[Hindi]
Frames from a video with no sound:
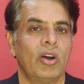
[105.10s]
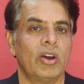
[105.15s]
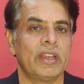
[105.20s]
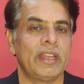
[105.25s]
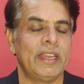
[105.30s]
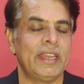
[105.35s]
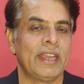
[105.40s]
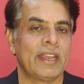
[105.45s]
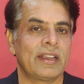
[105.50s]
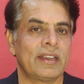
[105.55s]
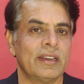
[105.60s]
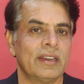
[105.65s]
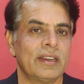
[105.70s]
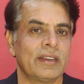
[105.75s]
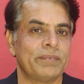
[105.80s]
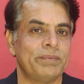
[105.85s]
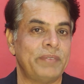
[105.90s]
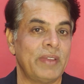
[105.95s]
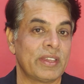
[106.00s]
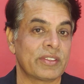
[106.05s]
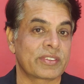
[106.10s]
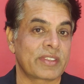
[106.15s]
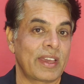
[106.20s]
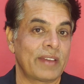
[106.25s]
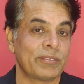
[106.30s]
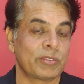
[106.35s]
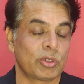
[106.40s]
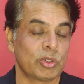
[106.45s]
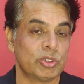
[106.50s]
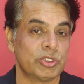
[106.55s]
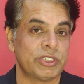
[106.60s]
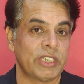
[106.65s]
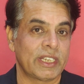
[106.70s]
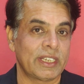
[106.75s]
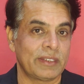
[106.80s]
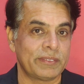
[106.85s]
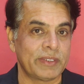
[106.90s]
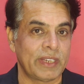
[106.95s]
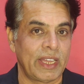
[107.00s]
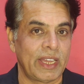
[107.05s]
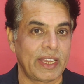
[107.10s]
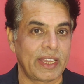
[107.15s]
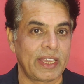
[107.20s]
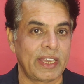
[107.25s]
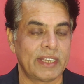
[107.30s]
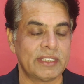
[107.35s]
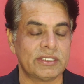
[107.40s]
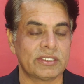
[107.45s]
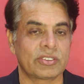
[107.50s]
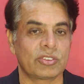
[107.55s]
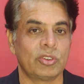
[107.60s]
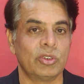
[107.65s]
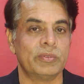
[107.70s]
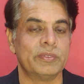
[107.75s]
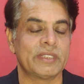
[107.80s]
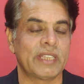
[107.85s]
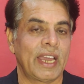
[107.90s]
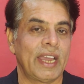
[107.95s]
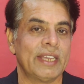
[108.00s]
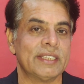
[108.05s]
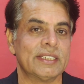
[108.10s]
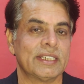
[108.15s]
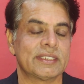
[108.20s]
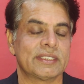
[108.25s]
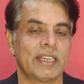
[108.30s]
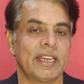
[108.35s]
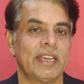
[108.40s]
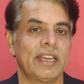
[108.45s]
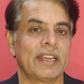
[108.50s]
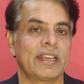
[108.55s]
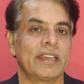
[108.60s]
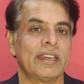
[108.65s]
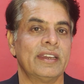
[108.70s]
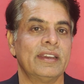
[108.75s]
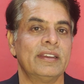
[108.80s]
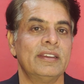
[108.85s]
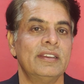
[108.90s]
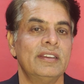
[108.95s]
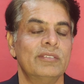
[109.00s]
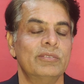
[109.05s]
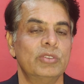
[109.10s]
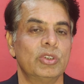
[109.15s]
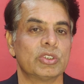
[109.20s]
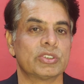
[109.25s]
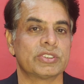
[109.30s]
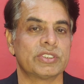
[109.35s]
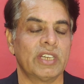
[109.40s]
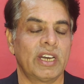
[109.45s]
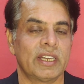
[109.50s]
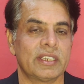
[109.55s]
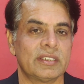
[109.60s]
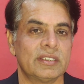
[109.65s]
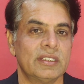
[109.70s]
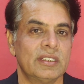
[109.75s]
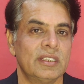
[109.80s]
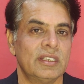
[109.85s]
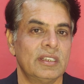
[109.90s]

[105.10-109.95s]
और एक बेस कैंप को निशाना बनाया गया जिसको बताया जाता है कि बलूचिस्तान